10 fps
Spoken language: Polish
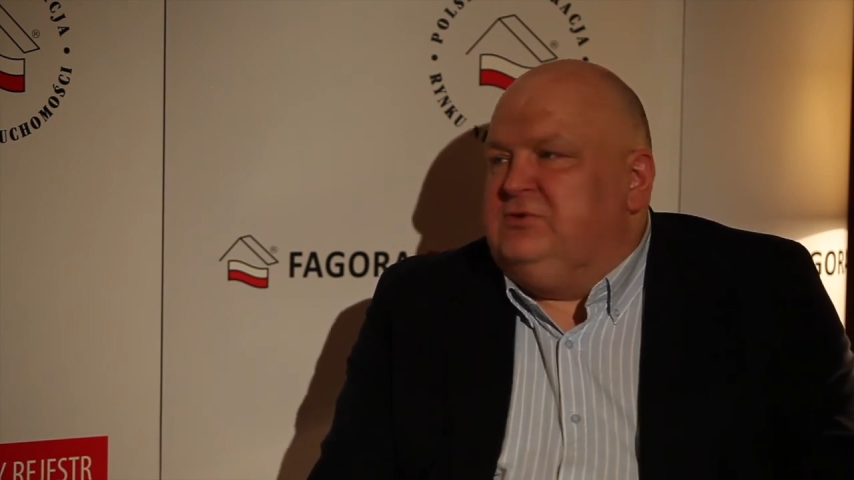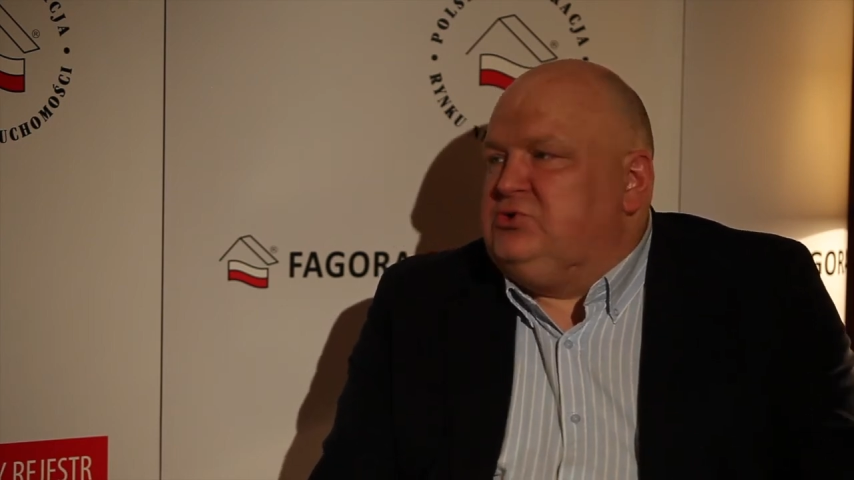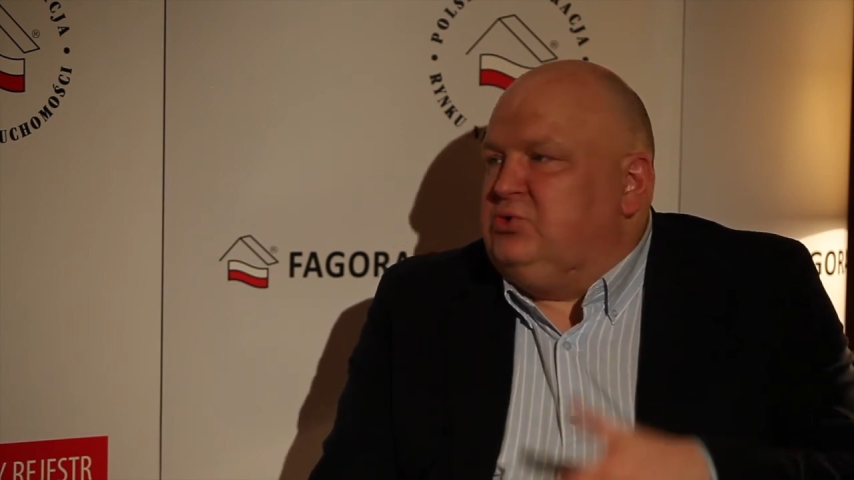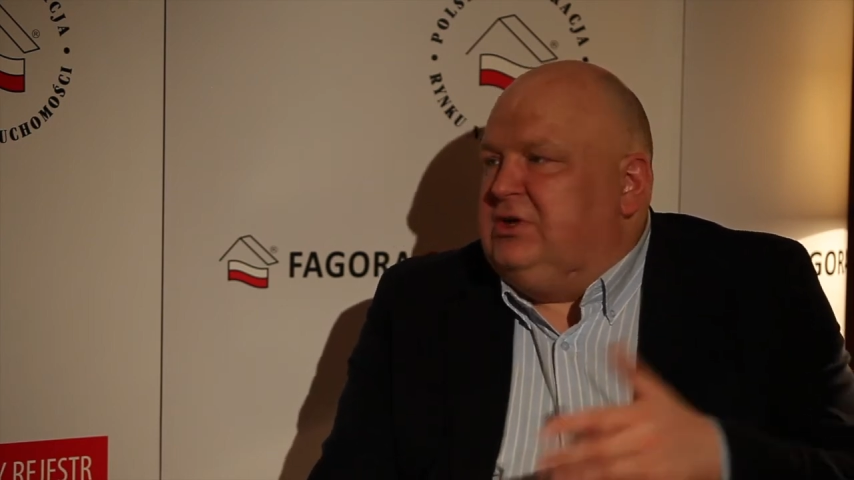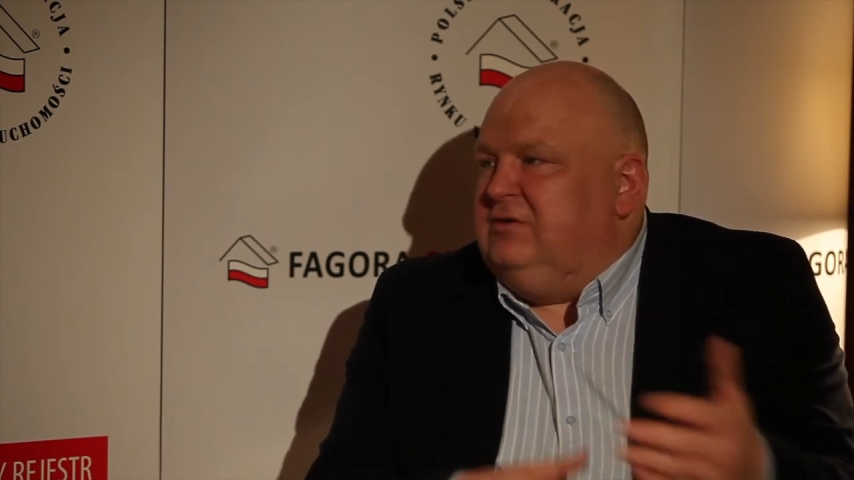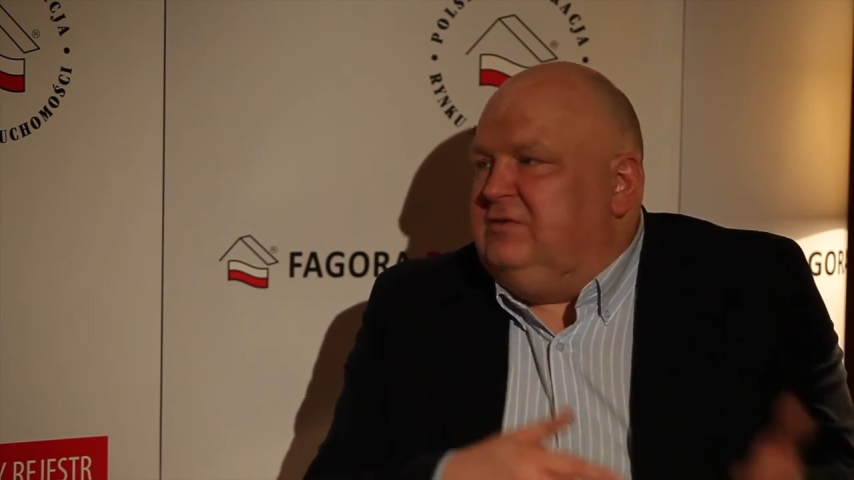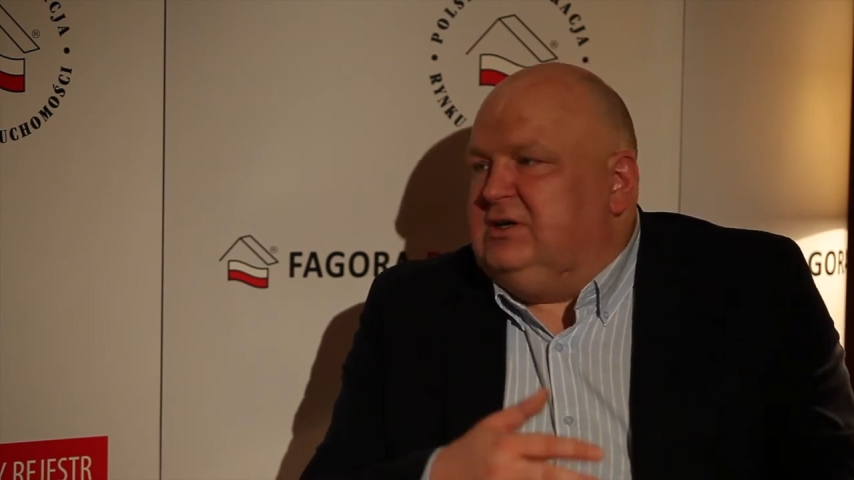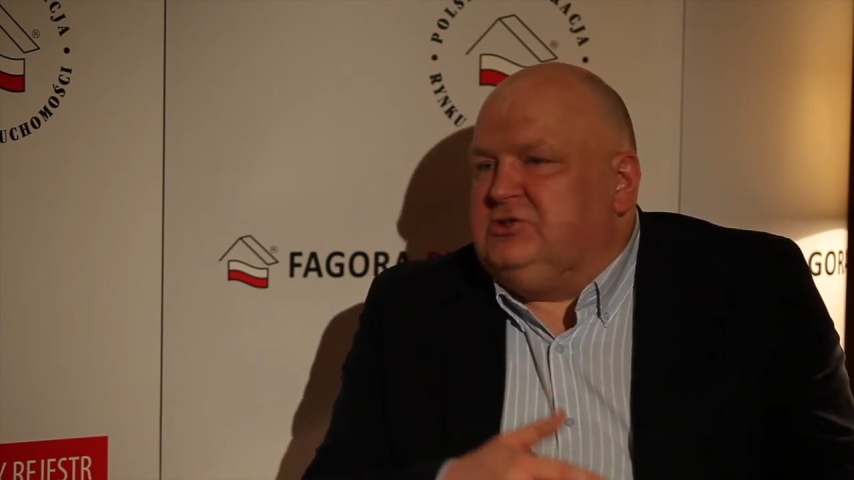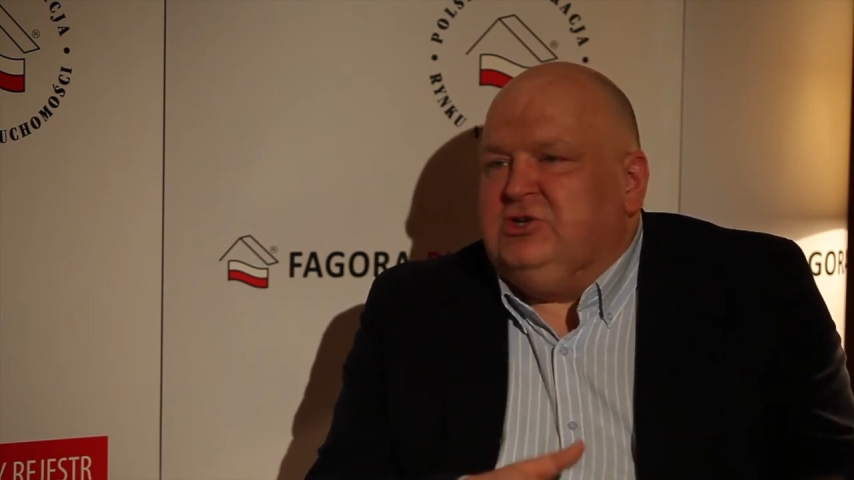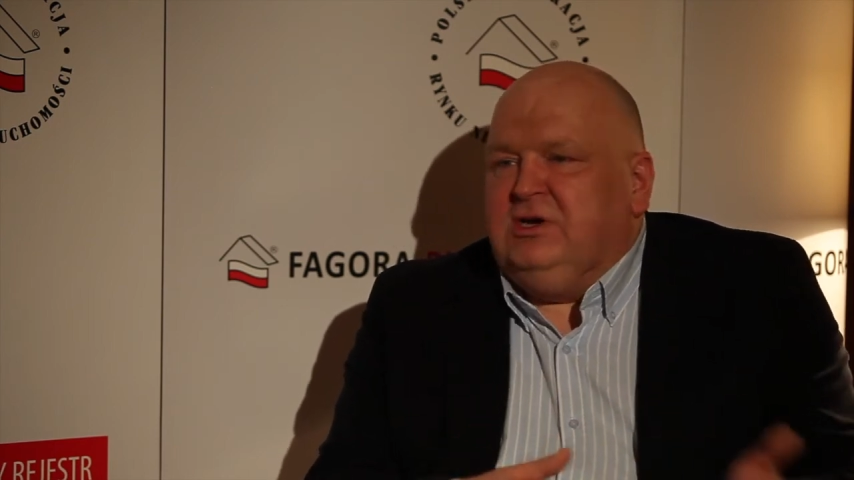
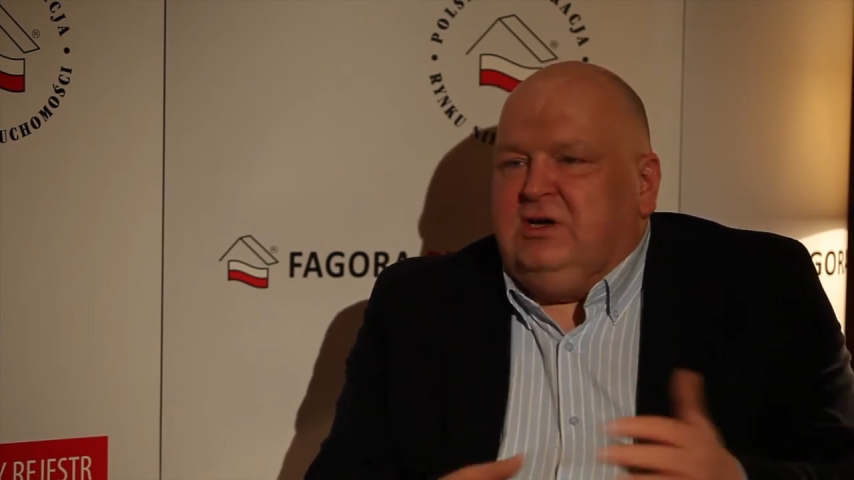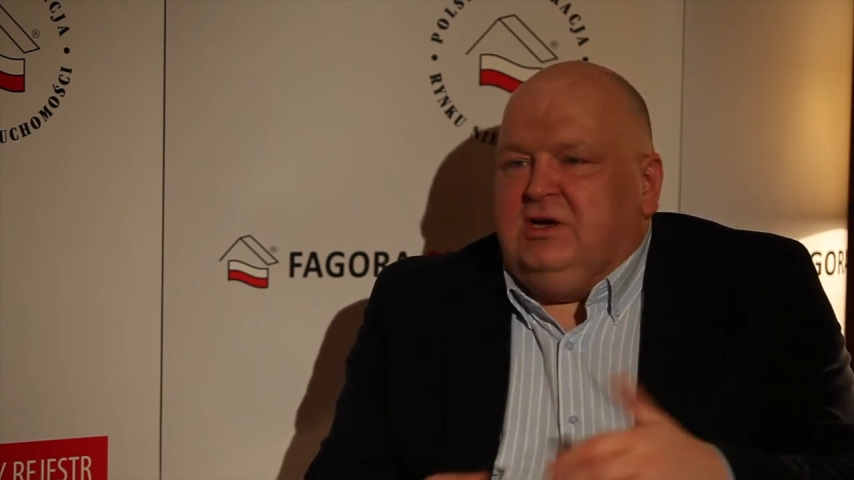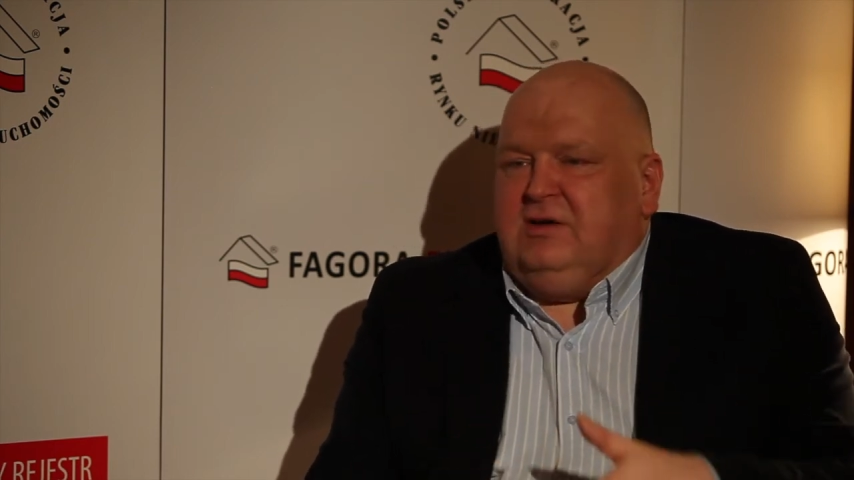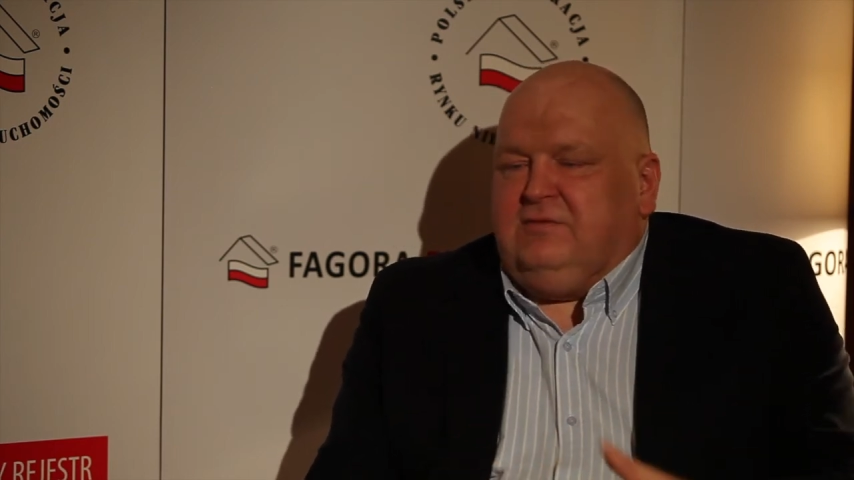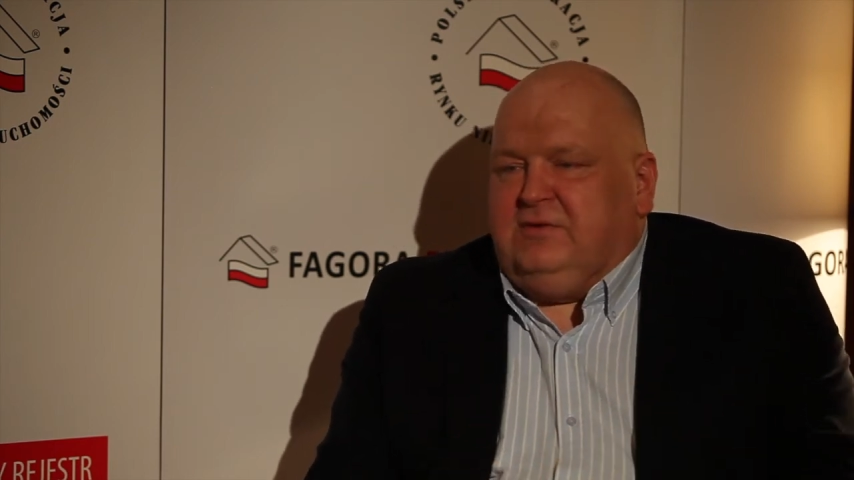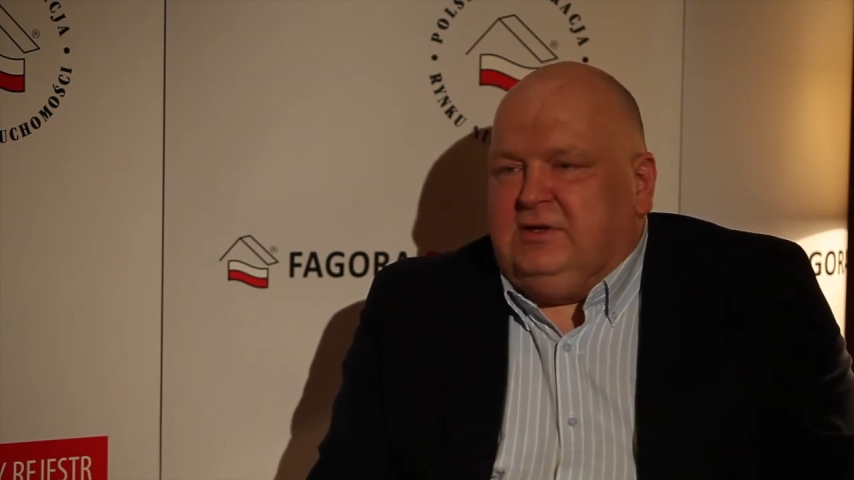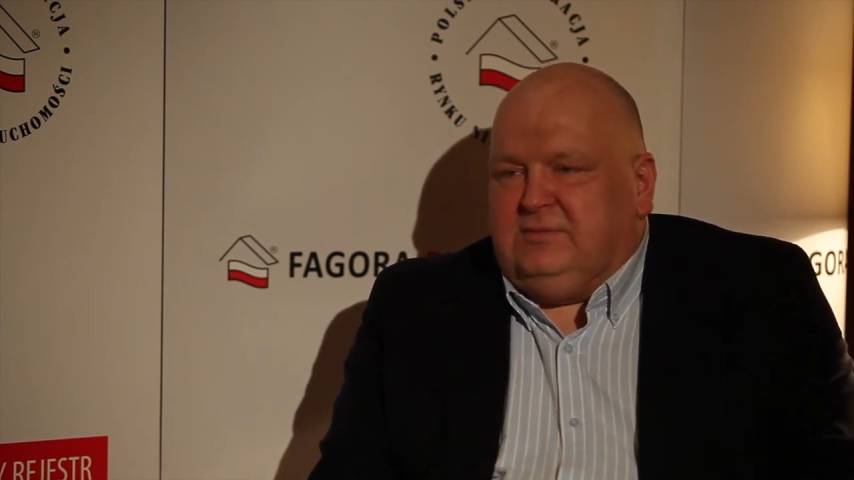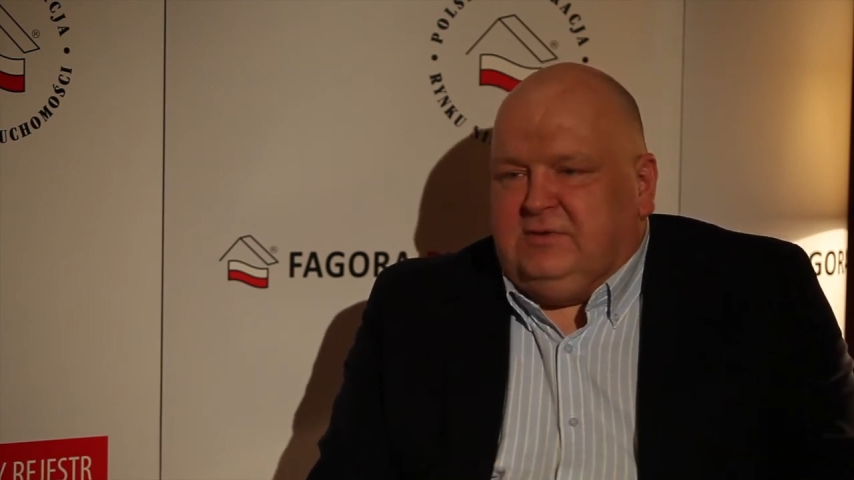wyszukiwać e, w,